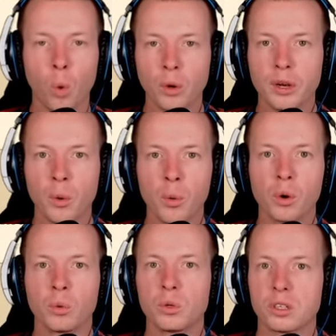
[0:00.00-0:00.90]
Oder eine
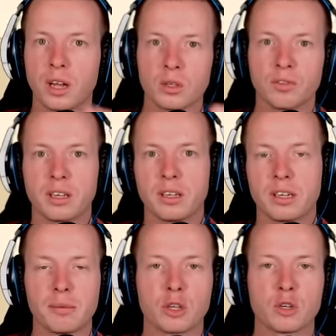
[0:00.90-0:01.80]
Ölroute, also wenn
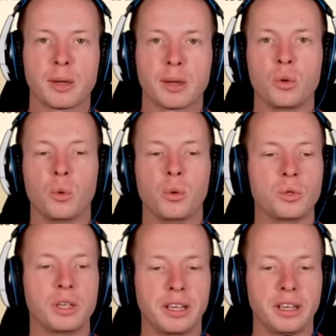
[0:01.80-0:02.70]
ihr dementsprechend Öl
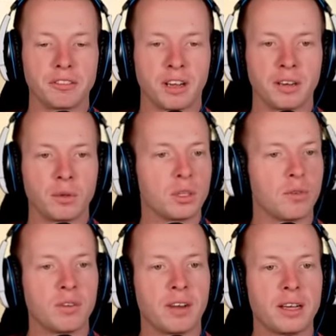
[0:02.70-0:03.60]
durch die Gegend fahren
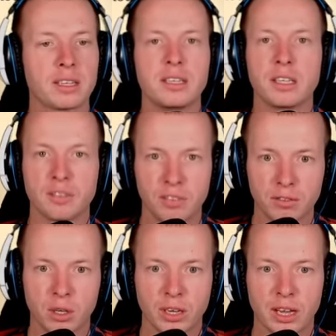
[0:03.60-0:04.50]
wollt. Wollen wir alles nicht,
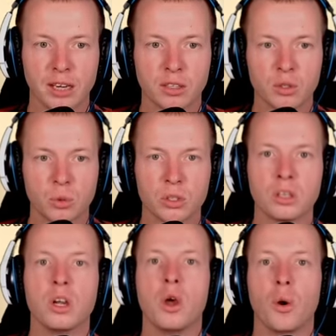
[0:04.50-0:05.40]
wir wollen eine
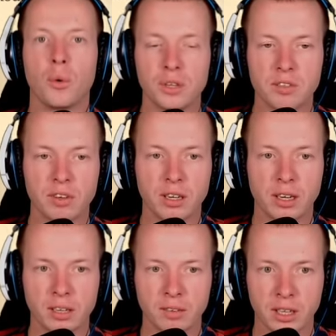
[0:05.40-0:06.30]
Handelsroute und deswegen
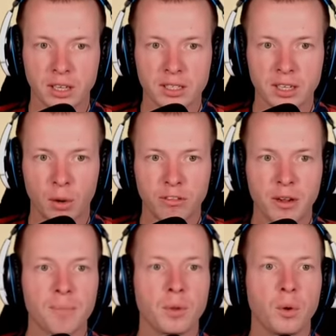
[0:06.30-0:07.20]
klicken wir da jetzt
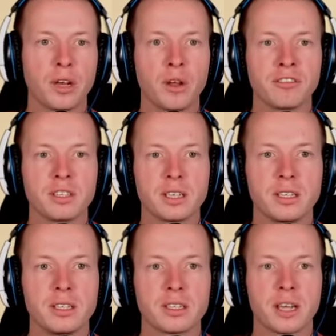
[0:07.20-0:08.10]
drauf. Und dann öffnet
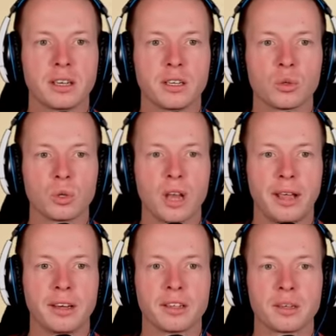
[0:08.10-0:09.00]
sich dieses
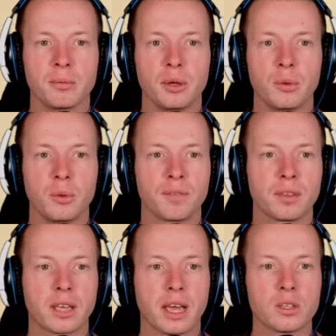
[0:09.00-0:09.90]
Handelsrouten-Einrichten-Menü.
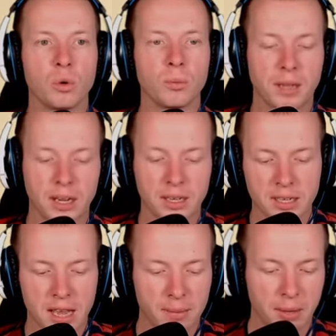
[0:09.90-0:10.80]
Ganz oben kann ich
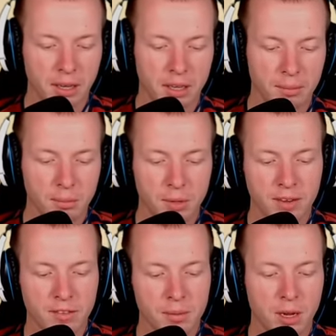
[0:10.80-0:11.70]
einen Namen eingeben.
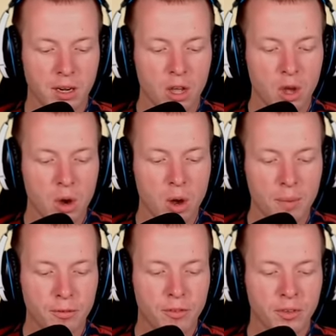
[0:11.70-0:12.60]
Nennen wir mal
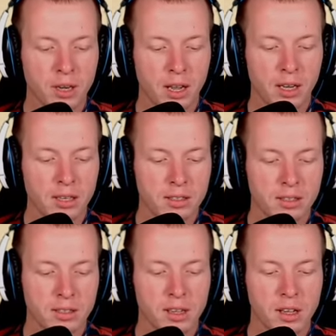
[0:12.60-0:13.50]
Hopfen
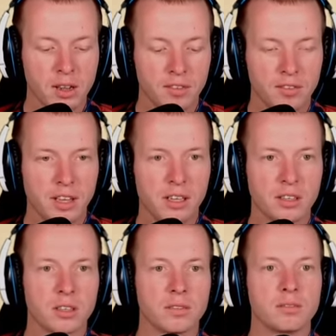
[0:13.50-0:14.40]
alte
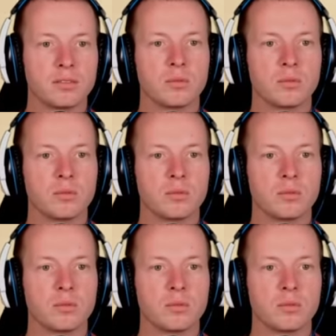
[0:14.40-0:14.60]
Welt.